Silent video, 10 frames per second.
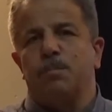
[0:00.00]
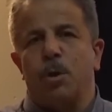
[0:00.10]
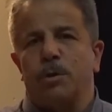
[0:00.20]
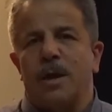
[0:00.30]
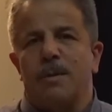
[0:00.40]

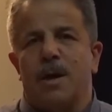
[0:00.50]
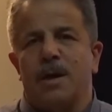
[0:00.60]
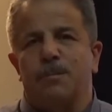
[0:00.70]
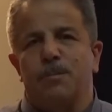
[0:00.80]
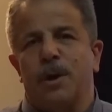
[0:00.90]
dört
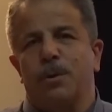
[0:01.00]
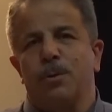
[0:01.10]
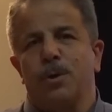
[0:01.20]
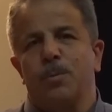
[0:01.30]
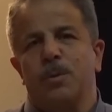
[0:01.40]
emanet
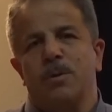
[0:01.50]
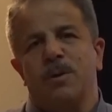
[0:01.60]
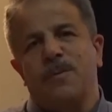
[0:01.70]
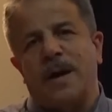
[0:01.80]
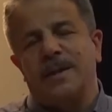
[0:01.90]
bırakıyorum gibi
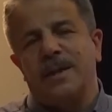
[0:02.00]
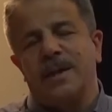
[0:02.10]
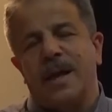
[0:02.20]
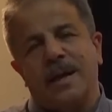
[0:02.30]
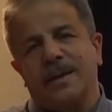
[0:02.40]

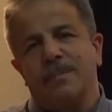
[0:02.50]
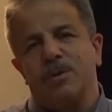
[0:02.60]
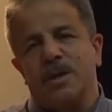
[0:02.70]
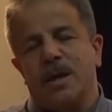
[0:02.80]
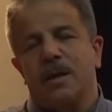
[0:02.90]
ifadeleri
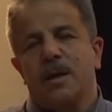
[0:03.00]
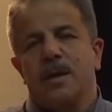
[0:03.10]
eklemişler.